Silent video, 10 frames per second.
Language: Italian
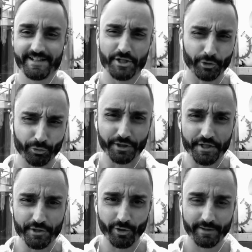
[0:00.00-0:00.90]
Ciao a tutti
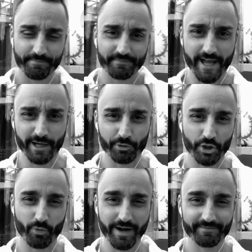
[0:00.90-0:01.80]
signori, eccoci
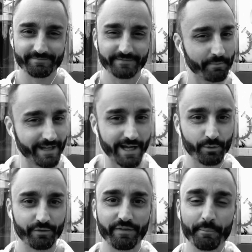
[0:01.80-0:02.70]
qua da
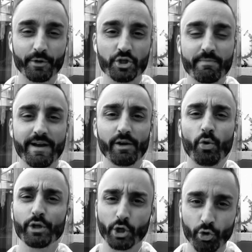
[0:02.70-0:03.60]
Milano, Fabio
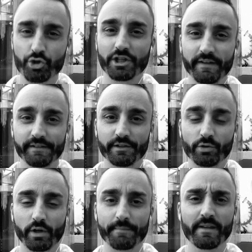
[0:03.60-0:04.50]
Cibello, il coach dei
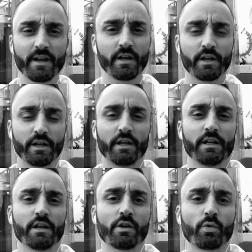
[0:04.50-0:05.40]
venditori.
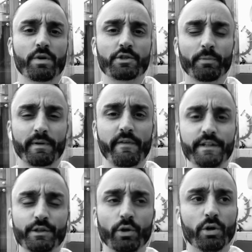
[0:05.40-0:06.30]
Questo breve
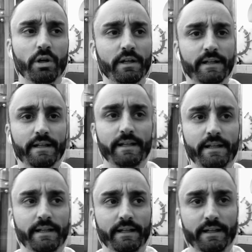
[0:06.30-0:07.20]
video
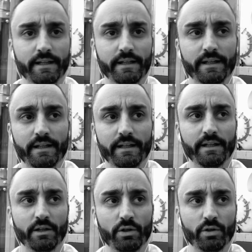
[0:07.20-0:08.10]

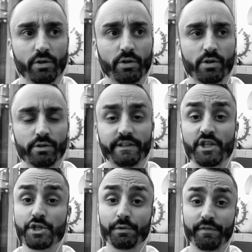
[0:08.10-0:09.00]
eh, ho
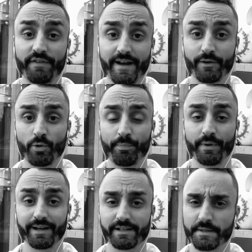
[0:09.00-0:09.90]
deciso di farlo
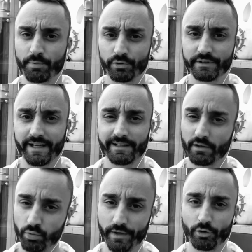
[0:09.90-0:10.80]
per rispondere ad
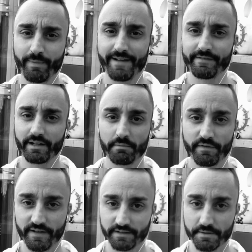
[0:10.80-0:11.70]
alcune domande che mi
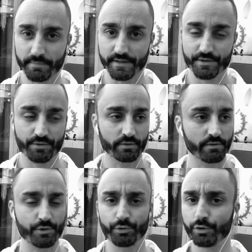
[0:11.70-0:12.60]
fate spesso
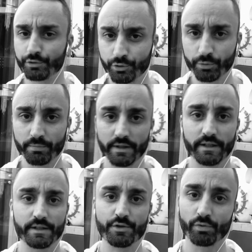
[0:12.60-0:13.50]
su
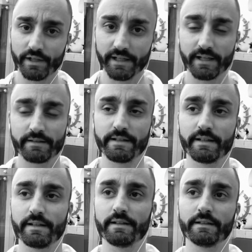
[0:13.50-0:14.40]
YouTube, su
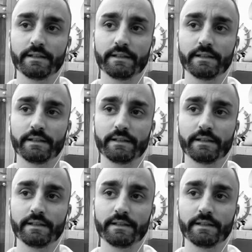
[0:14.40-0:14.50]
LinkedIn,